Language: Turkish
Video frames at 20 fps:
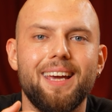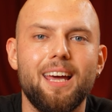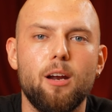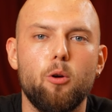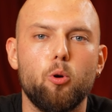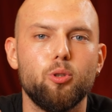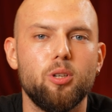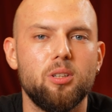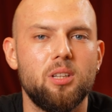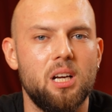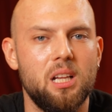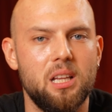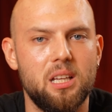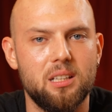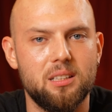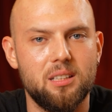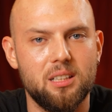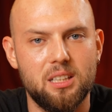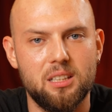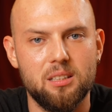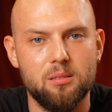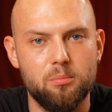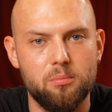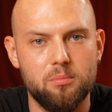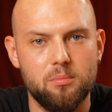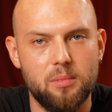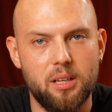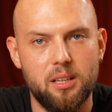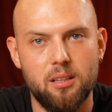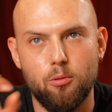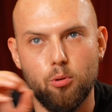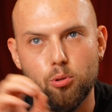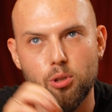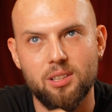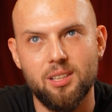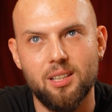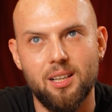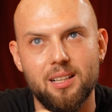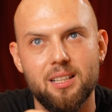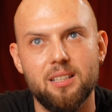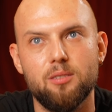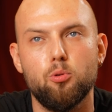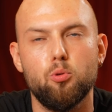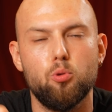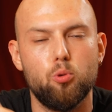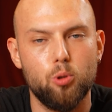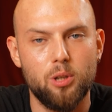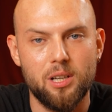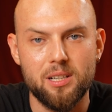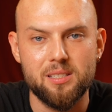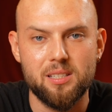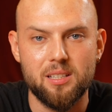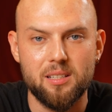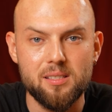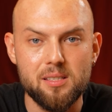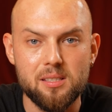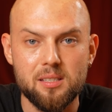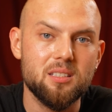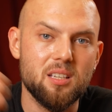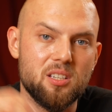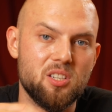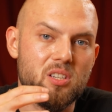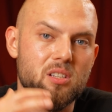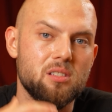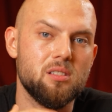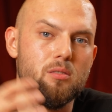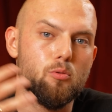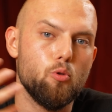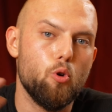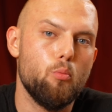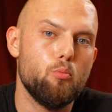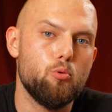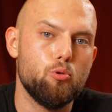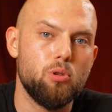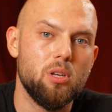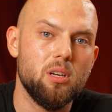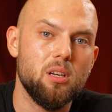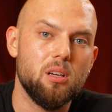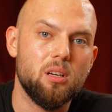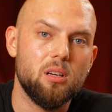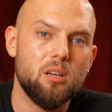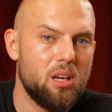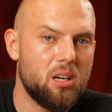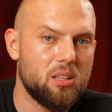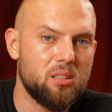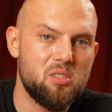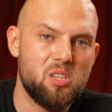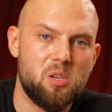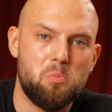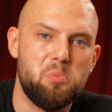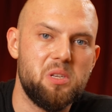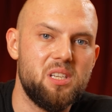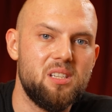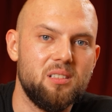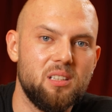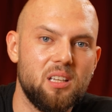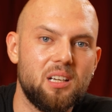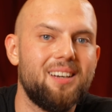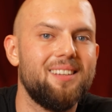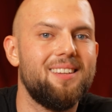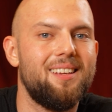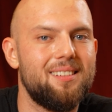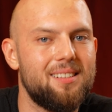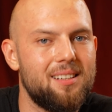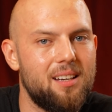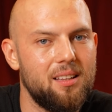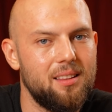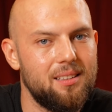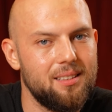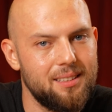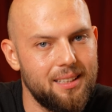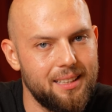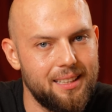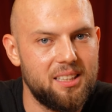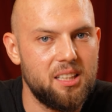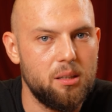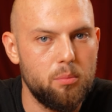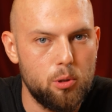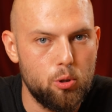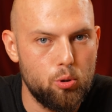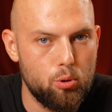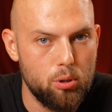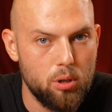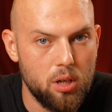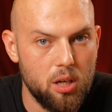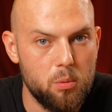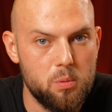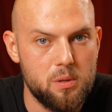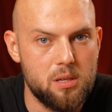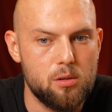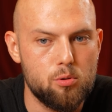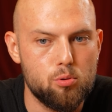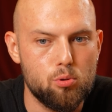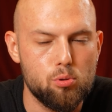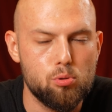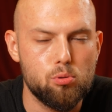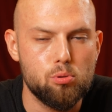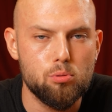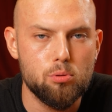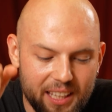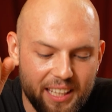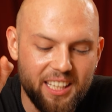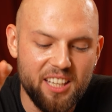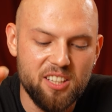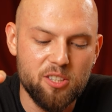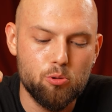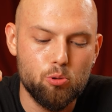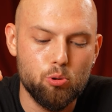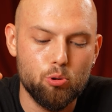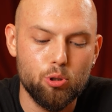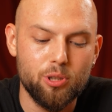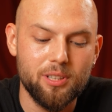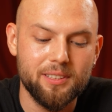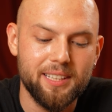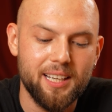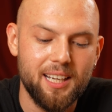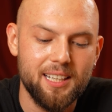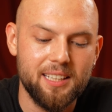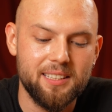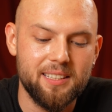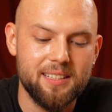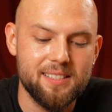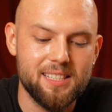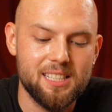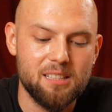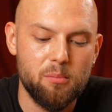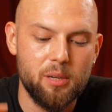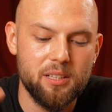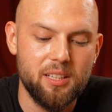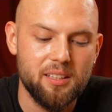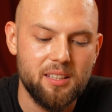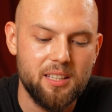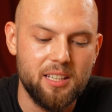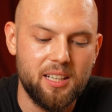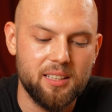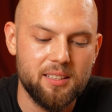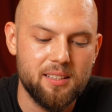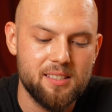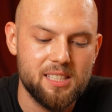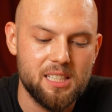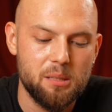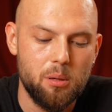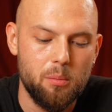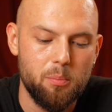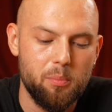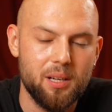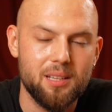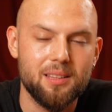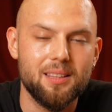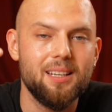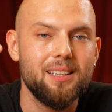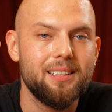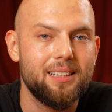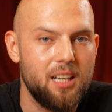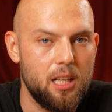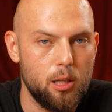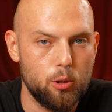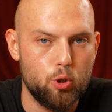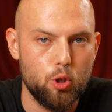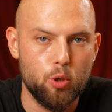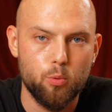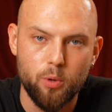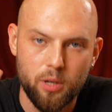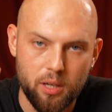Eğer o detaylara takıl hani o detayları uygularsanız saçınızın ömrü de yaklaşık bir yıla kadar rahatlıkla gidebiliyor. Haberiniz olsun. İkinci soruyu da terlediğiniz zaman ya da yıkadığınız zaman bantlar kalkıyor mu?